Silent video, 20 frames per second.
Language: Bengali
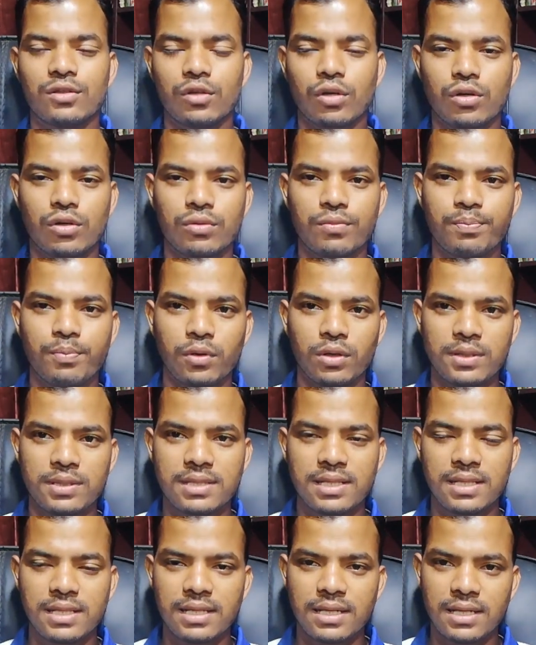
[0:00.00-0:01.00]
যখন
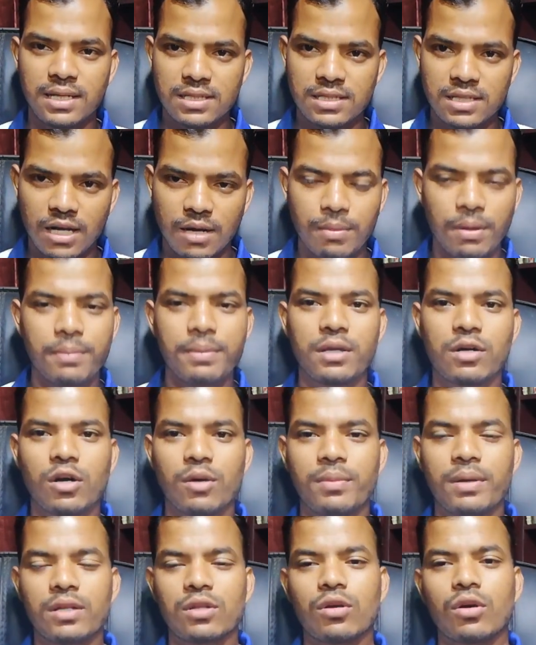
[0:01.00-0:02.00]
পরিস্থিতিটা স্বাভাবিক
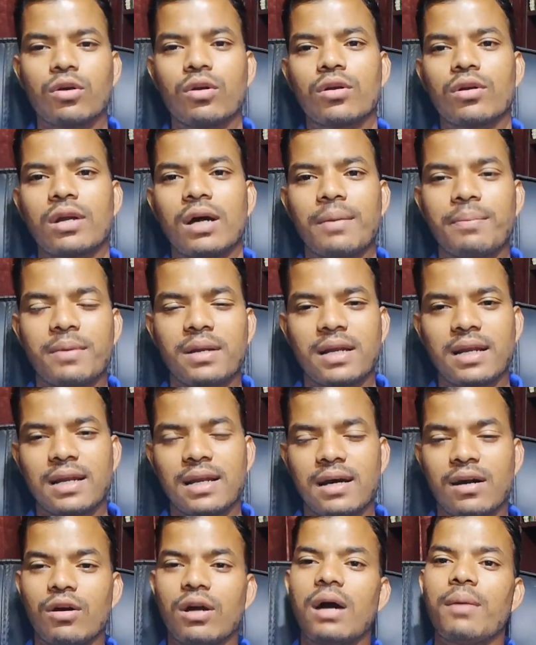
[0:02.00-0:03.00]
হবে তখন আপনারা
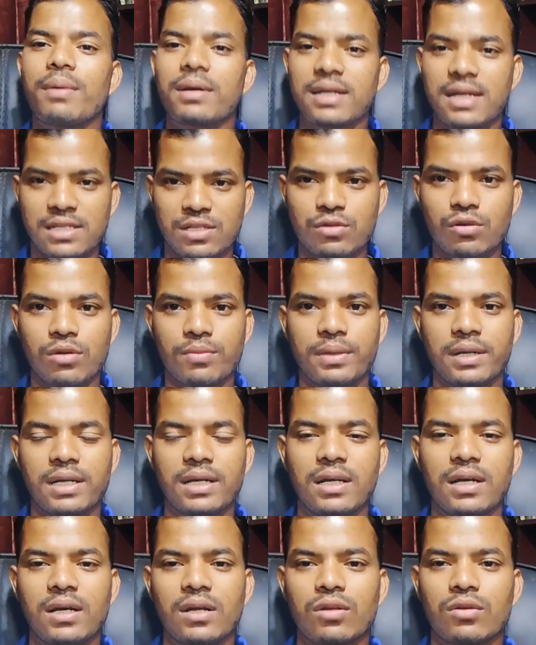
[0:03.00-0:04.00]
না হয় আবার কাজ করবেন
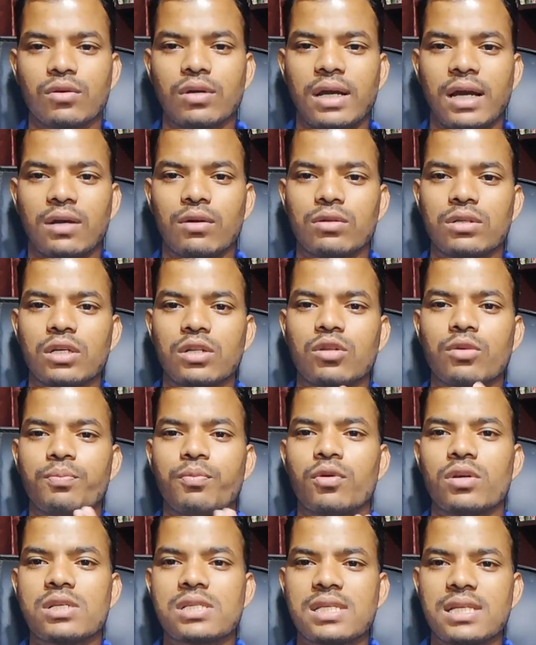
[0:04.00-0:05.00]
তো এখন যেহেতু
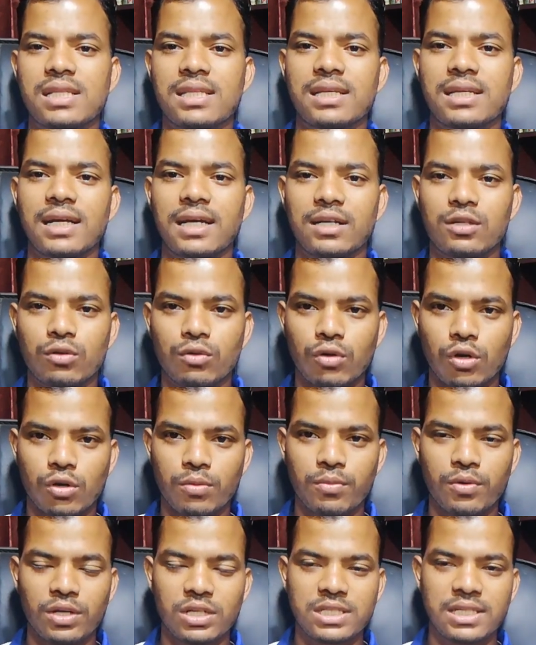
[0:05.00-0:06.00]
পরিস্থিতিটা একটু গরম
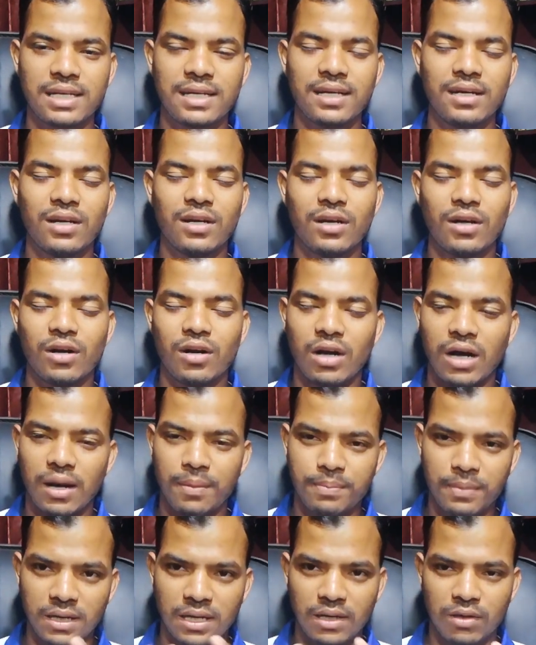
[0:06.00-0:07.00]
রয়েছে
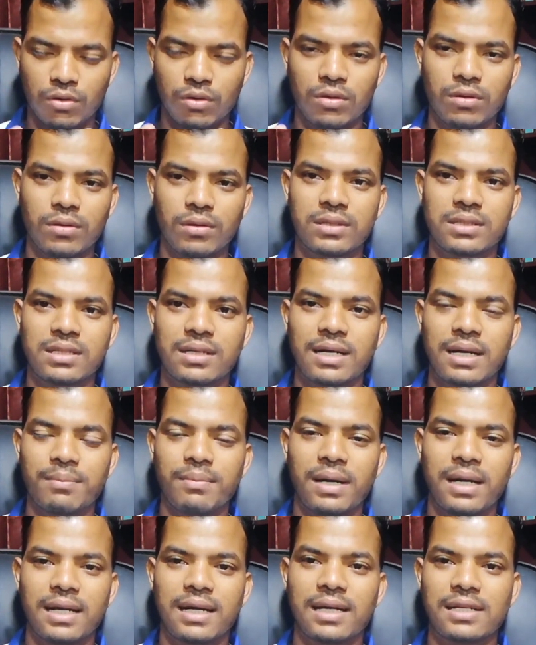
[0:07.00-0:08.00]
আপনারা এখন
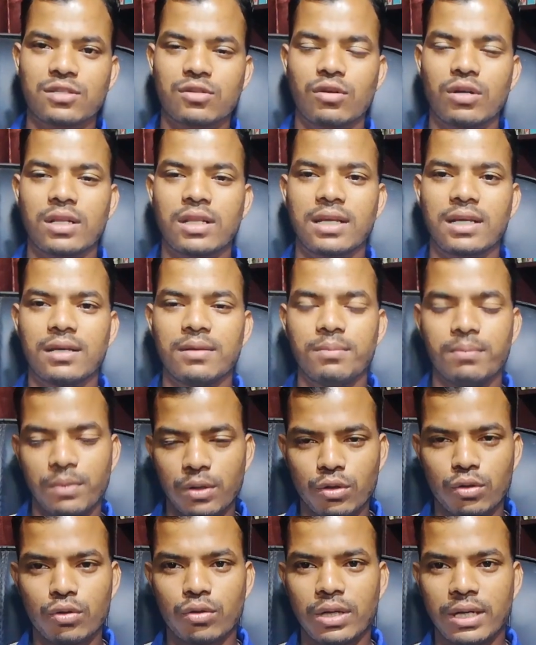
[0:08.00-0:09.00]
বাইরে কাজ করার থেকে
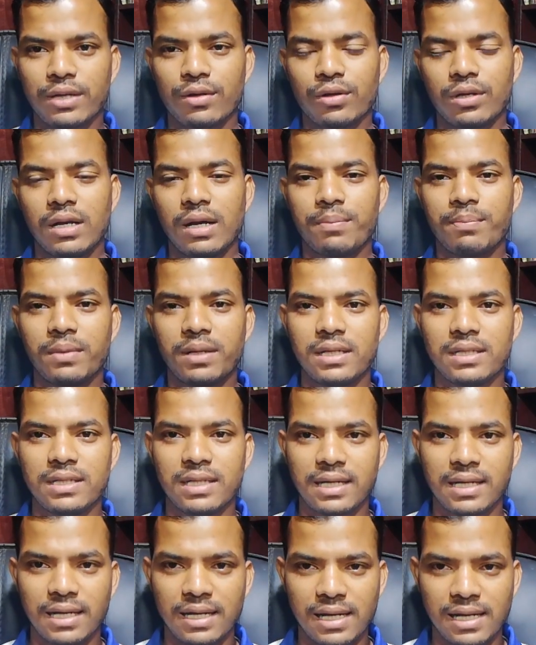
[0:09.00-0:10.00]
বিরত থাকুন আপনি
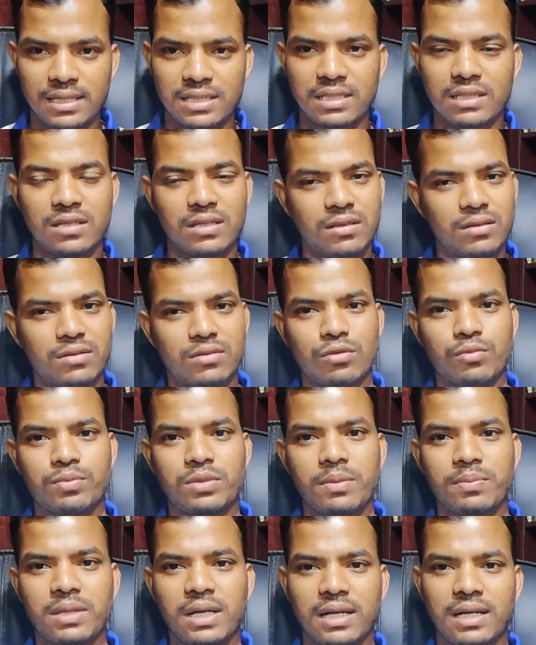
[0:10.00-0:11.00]
যেখানে আছেন
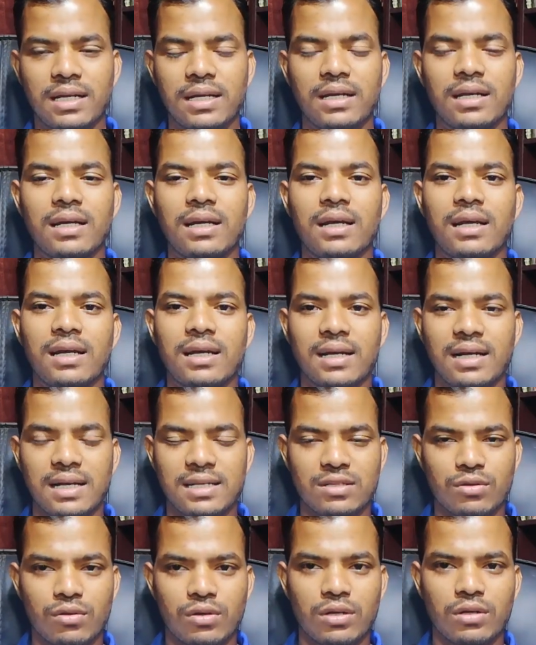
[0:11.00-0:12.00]
চুপচাপ থাকেন কাজ
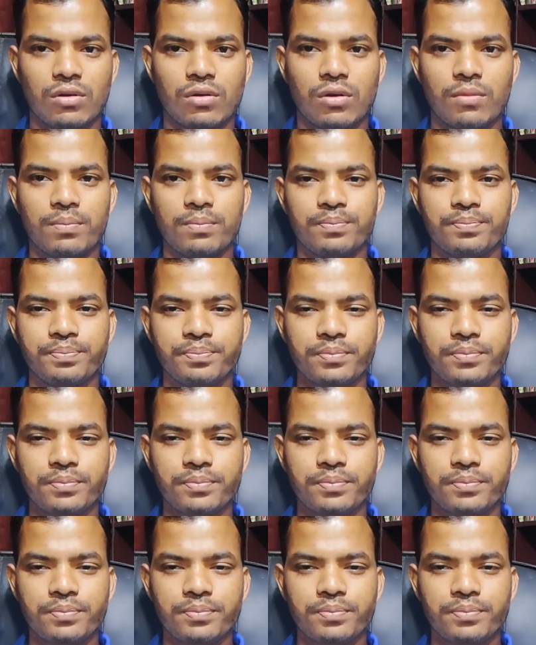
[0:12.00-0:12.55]
করেন কম